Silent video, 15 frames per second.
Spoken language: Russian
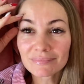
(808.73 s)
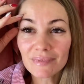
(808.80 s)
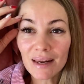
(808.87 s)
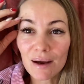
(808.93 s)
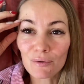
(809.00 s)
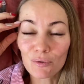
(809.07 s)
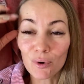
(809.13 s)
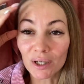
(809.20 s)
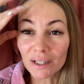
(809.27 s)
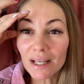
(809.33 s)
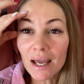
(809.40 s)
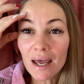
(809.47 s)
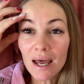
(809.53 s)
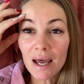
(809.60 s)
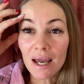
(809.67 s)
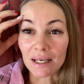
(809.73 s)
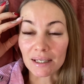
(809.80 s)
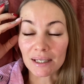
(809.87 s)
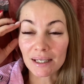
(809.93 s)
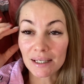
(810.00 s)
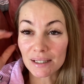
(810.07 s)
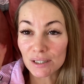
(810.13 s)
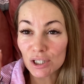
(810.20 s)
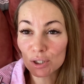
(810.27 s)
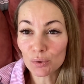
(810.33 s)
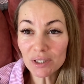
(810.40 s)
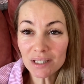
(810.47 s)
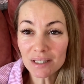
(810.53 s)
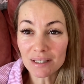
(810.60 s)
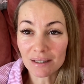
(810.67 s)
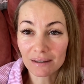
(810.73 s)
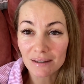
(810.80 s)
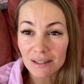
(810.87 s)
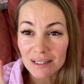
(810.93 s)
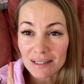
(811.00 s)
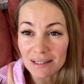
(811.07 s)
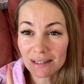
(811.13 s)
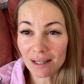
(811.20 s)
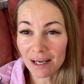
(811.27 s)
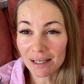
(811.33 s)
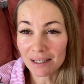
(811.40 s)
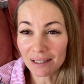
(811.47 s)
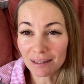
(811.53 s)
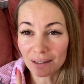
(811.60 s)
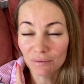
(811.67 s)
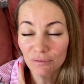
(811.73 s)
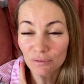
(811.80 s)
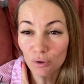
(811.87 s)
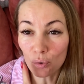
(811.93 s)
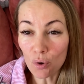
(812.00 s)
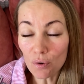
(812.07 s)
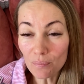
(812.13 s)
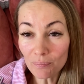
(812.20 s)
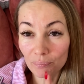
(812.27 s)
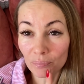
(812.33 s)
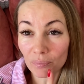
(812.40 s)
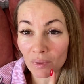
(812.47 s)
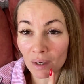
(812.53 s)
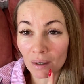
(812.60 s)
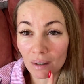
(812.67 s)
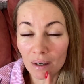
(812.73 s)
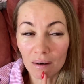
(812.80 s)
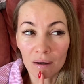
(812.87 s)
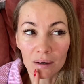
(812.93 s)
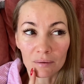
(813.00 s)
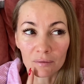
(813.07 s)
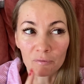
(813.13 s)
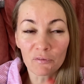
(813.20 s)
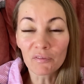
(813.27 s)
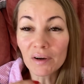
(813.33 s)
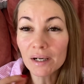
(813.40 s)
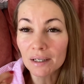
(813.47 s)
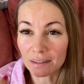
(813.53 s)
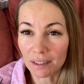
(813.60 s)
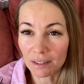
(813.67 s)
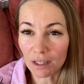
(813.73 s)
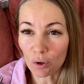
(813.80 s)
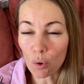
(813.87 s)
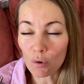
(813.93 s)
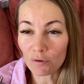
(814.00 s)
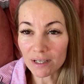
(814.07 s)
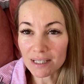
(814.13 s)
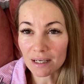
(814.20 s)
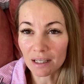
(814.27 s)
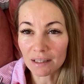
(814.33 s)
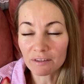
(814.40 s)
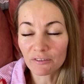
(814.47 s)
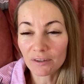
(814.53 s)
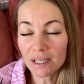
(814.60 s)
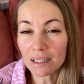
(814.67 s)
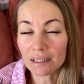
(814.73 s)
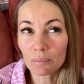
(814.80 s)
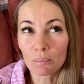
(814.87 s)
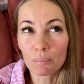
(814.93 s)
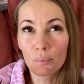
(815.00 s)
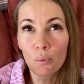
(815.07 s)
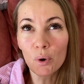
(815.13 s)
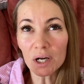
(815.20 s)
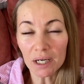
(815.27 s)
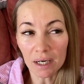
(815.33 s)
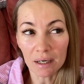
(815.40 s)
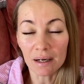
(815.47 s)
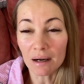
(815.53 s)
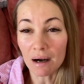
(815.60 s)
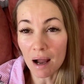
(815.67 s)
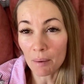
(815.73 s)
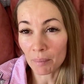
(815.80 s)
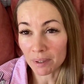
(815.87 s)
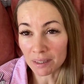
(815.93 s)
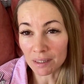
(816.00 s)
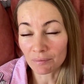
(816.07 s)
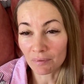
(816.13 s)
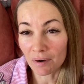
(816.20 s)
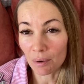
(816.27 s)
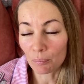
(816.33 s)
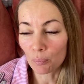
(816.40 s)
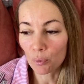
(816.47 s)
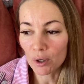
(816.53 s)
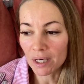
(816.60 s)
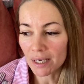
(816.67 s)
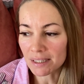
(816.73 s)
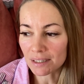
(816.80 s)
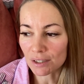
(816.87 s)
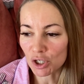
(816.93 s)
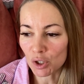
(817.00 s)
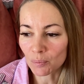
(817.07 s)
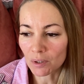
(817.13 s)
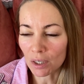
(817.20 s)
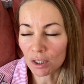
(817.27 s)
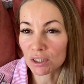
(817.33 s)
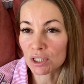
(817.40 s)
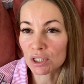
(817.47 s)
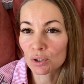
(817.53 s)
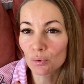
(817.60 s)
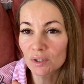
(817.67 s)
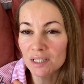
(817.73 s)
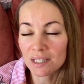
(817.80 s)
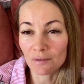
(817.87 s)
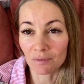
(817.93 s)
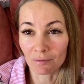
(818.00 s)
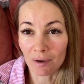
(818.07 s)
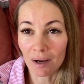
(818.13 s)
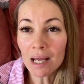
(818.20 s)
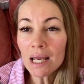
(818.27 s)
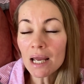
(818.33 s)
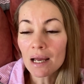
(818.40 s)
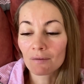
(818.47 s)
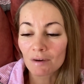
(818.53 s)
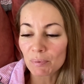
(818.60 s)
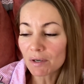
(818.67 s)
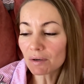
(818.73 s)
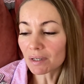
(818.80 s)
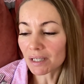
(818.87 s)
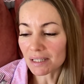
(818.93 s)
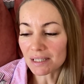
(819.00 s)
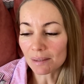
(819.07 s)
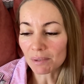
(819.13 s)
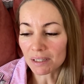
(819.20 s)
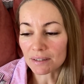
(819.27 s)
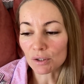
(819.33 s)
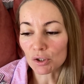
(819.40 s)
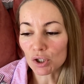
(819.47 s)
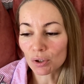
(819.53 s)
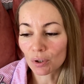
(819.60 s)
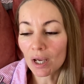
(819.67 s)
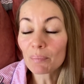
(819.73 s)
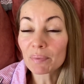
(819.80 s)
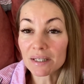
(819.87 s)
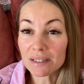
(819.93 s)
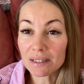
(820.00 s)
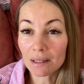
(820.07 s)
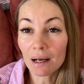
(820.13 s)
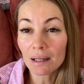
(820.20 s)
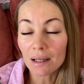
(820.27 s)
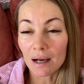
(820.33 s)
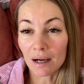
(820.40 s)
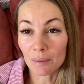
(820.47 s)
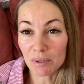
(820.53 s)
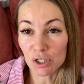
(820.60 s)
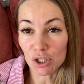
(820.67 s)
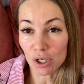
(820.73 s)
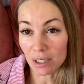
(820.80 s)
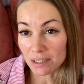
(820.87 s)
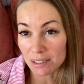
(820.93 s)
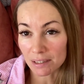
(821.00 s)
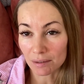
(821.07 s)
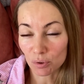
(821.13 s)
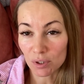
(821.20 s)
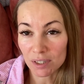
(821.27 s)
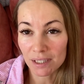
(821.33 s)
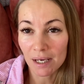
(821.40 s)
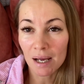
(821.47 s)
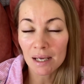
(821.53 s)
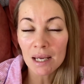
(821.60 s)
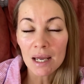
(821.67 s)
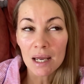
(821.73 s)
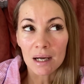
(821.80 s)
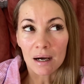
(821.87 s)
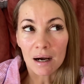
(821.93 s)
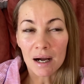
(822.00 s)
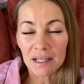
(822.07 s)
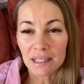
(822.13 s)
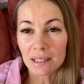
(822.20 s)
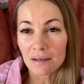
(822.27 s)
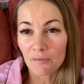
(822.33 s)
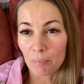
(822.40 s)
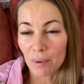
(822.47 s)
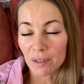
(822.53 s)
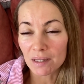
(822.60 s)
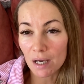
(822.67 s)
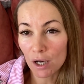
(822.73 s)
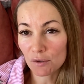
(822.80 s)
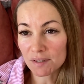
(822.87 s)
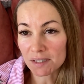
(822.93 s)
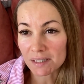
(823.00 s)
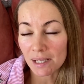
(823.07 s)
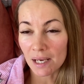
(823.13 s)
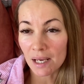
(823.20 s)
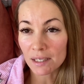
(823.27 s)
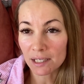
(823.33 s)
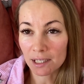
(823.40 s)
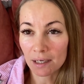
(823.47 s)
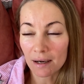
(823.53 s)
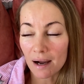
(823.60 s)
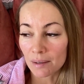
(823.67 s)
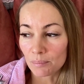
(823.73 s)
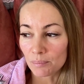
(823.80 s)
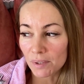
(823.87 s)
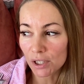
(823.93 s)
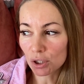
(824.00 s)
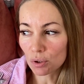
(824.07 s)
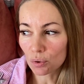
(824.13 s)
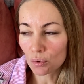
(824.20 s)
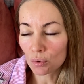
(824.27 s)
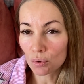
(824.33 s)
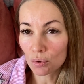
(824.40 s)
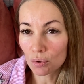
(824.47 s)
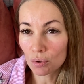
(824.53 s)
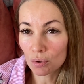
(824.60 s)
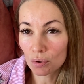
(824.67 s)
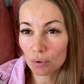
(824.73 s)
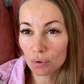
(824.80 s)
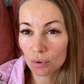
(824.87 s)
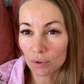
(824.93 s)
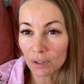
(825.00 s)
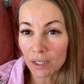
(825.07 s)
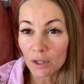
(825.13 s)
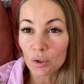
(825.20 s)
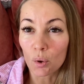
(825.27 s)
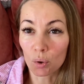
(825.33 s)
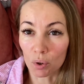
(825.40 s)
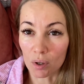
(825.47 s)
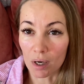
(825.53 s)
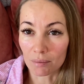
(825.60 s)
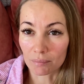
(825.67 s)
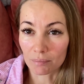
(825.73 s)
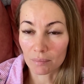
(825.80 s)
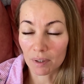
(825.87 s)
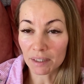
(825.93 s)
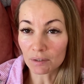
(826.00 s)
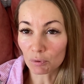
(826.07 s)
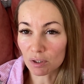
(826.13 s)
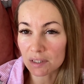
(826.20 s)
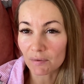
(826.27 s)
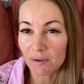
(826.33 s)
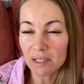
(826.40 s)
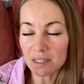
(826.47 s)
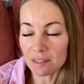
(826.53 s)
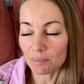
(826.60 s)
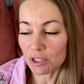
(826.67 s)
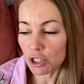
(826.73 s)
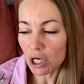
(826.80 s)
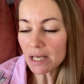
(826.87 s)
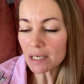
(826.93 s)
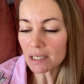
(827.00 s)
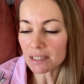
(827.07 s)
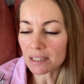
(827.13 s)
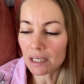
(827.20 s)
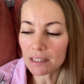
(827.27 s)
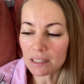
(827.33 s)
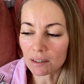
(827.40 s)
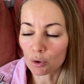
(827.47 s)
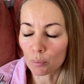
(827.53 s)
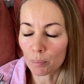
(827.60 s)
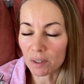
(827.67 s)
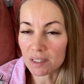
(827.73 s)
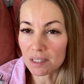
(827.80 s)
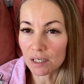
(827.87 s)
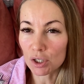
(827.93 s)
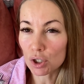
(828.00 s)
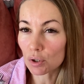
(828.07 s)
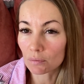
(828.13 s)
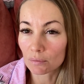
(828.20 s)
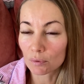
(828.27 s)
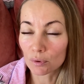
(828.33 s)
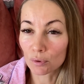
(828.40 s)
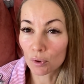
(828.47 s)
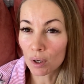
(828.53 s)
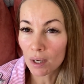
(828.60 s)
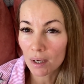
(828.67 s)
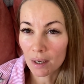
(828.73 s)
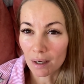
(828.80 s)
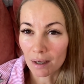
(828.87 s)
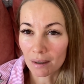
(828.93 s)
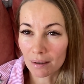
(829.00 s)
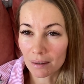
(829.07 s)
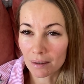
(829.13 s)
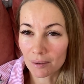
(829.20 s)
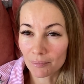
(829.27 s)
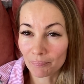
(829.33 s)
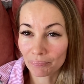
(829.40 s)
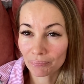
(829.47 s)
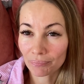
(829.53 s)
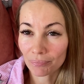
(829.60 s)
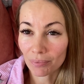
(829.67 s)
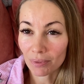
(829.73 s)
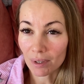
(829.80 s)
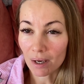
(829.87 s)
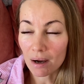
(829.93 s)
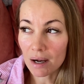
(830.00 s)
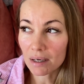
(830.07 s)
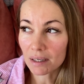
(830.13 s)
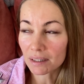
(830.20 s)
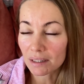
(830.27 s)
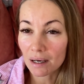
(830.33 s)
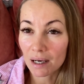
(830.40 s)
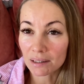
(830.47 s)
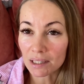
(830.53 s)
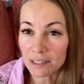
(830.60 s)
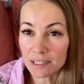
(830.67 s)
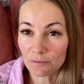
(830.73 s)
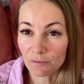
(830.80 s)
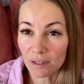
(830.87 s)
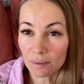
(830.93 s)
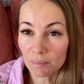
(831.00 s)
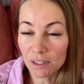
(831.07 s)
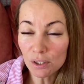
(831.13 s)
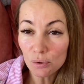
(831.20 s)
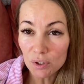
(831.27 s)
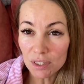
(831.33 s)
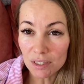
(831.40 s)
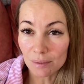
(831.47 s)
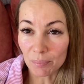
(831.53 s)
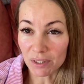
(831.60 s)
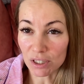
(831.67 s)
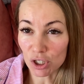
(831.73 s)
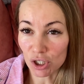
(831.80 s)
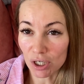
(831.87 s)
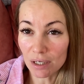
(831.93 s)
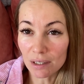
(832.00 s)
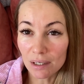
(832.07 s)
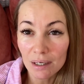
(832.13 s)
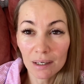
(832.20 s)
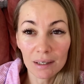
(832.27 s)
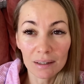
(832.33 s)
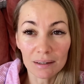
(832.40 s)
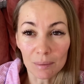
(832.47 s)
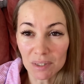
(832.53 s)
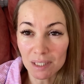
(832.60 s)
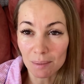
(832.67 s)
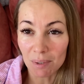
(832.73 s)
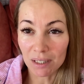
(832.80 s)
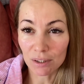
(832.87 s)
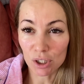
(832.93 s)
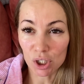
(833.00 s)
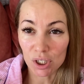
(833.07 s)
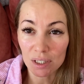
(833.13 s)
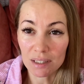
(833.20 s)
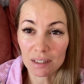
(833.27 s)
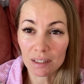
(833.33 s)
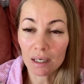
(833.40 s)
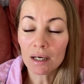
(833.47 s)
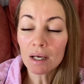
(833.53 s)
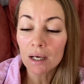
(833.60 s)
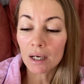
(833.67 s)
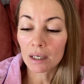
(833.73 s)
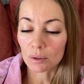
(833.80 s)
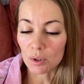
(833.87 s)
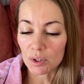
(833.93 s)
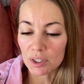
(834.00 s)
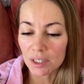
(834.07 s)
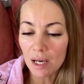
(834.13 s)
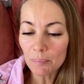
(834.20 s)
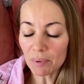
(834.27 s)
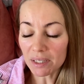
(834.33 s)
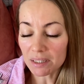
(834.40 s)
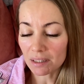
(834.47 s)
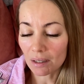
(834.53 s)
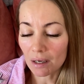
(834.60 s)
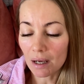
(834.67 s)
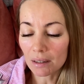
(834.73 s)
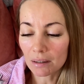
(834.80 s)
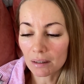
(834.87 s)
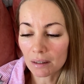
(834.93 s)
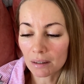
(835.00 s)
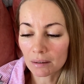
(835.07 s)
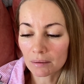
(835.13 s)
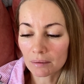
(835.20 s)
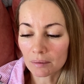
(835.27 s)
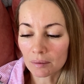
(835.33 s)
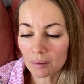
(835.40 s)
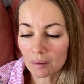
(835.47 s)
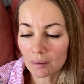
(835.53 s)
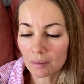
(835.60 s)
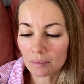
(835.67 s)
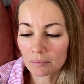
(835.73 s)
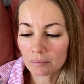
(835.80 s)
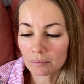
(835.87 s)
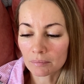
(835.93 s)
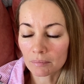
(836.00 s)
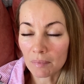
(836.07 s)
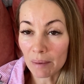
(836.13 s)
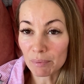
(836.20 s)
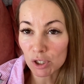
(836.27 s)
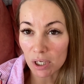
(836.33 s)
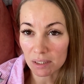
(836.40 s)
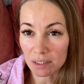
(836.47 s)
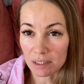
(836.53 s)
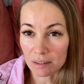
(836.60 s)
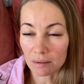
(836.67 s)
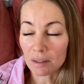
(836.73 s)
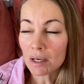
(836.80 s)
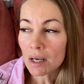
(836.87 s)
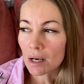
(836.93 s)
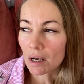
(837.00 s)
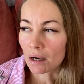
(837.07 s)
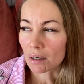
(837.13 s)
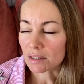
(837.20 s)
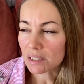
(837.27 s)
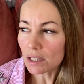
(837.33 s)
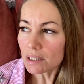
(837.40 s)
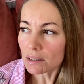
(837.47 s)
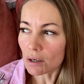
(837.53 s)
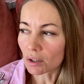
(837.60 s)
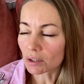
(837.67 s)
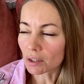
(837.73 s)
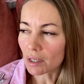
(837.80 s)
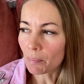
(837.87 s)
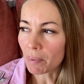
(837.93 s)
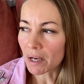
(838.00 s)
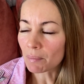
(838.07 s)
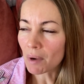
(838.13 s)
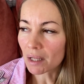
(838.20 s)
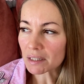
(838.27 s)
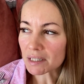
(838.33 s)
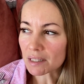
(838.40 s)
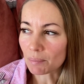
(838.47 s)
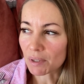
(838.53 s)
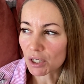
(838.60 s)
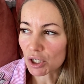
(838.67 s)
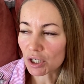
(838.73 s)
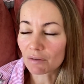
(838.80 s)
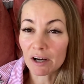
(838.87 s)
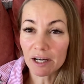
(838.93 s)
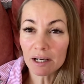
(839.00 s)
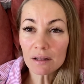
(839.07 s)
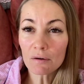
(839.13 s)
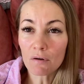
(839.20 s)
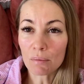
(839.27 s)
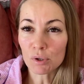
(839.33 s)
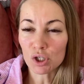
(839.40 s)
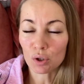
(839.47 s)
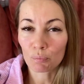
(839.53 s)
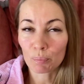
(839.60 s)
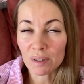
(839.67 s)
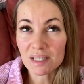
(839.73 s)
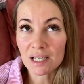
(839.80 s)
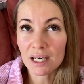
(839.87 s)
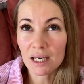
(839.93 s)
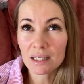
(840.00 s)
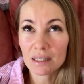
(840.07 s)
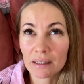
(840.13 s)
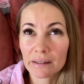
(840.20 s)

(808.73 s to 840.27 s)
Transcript: Вот. И суть э, состоит в том, а, выхода такого из конфликта более грамотного, более, скажем так, конструктивного. Во-первых, я заметила, что я перестала обижаться. То есть я а, не впадаю в состояние обиду надолго. Это вот свои замечания, знаете, такое прослеживаю как я трансформируюсь на протяжении там, семейной жизни. То есть я перестала обижаться. Знаете, как это я поймала себе, я же говорила вам, что в последние,